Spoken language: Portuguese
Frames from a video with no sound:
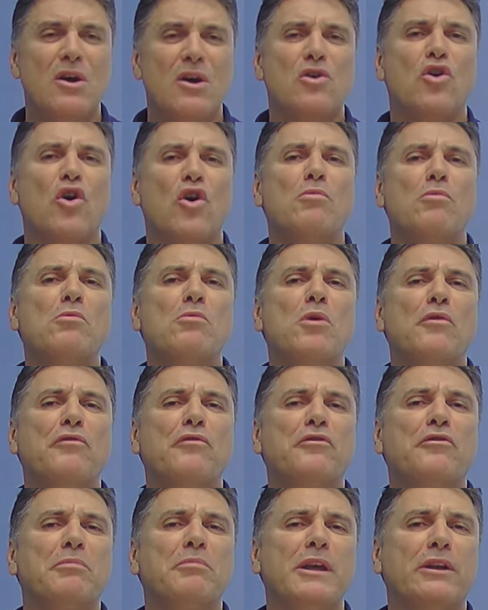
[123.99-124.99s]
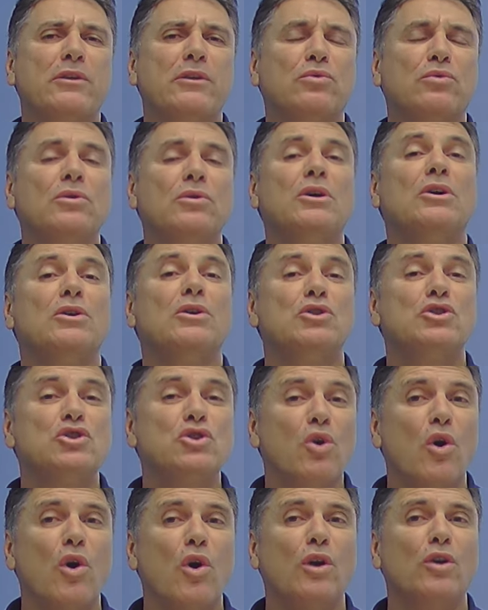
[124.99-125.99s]
como o movimento de
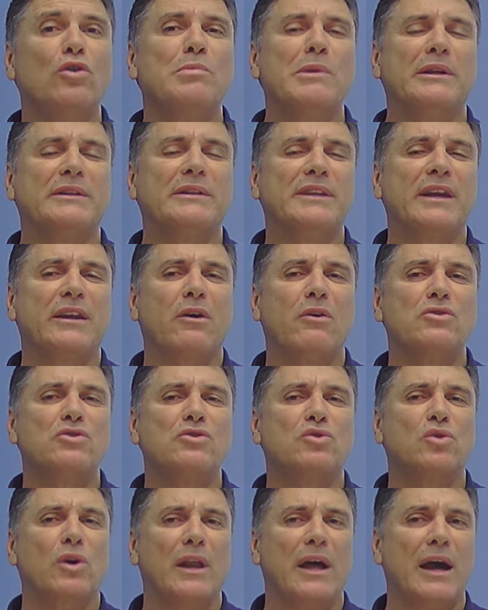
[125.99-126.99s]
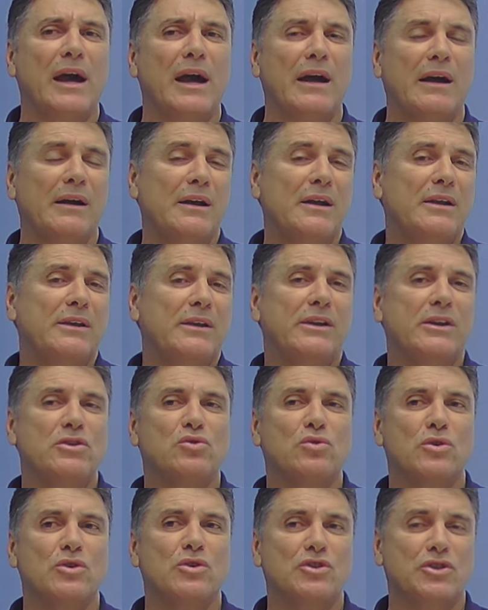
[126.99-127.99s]
olho no material escolar, que
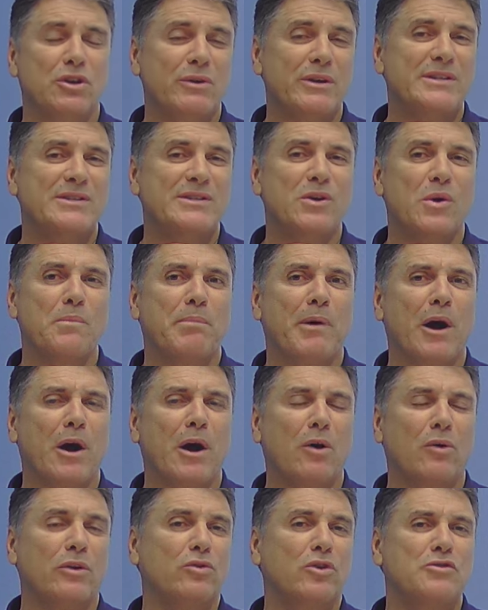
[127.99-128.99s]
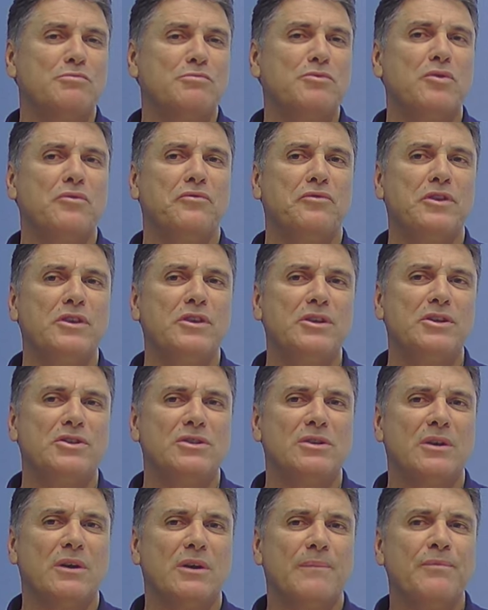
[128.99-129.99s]
surgiu em São Paulo em
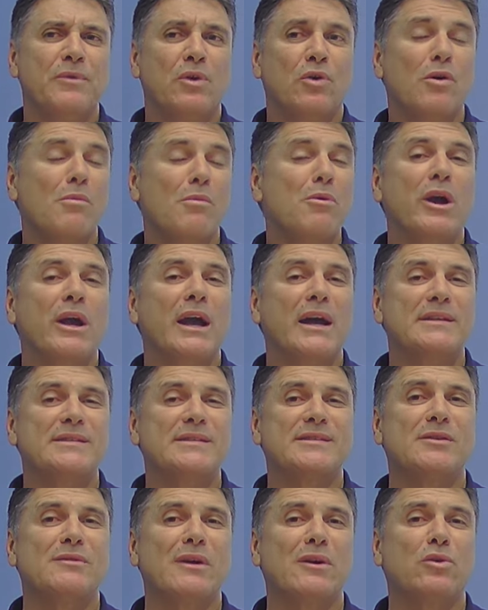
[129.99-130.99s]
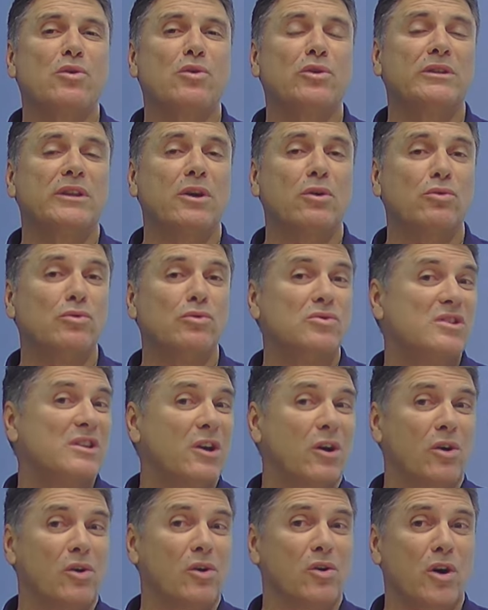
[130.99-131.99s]
2020, como reação a conteúdos
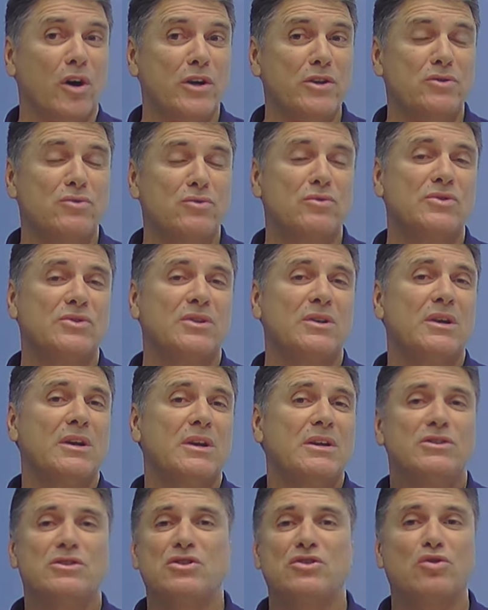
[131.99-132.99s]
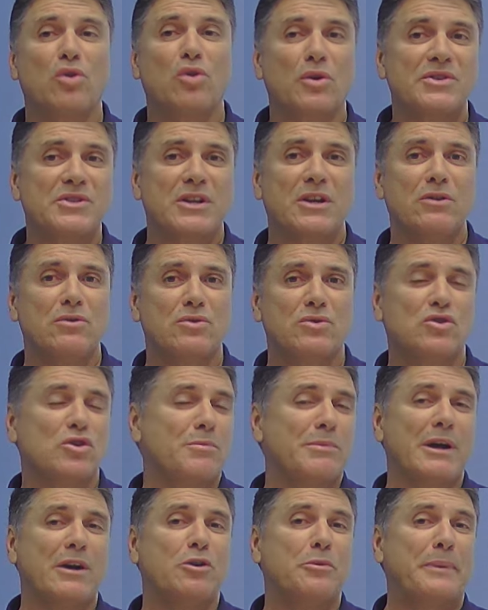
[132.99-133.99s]
ideológicos distorcidos
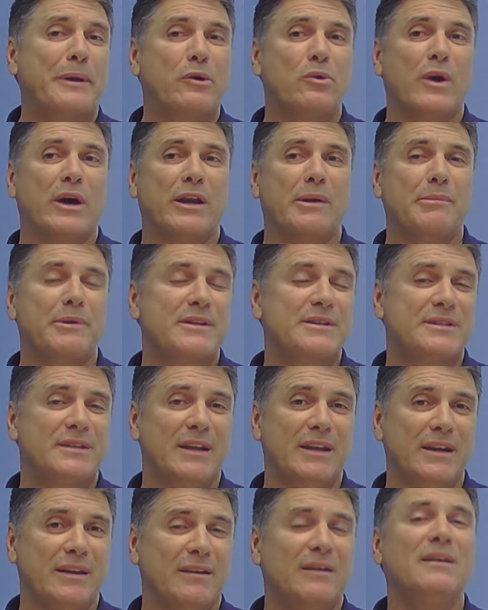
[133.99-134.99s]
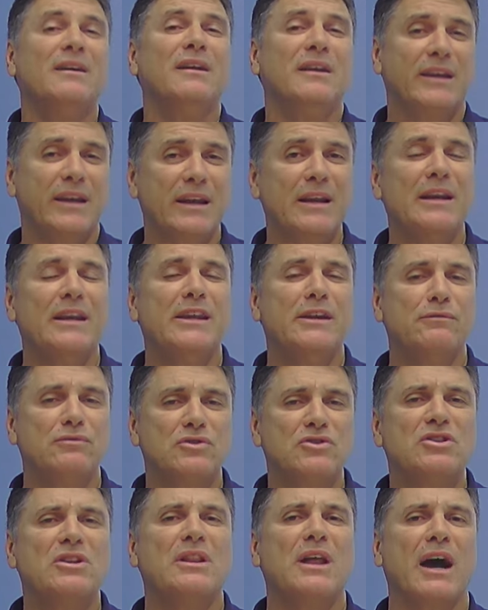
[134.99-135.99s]
sobre a agropecuária brasileira em
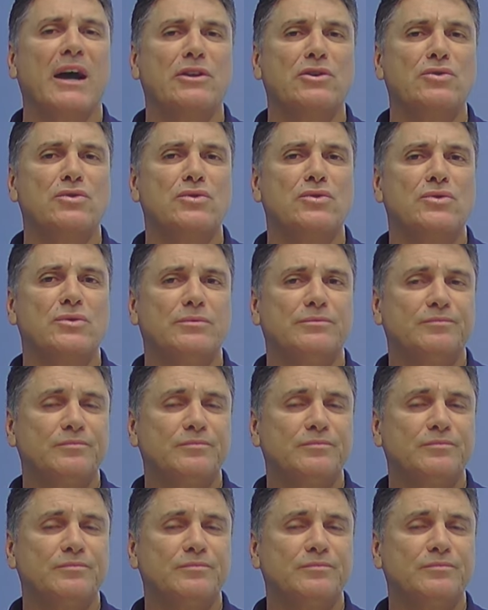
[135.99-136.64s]
livros didáticos.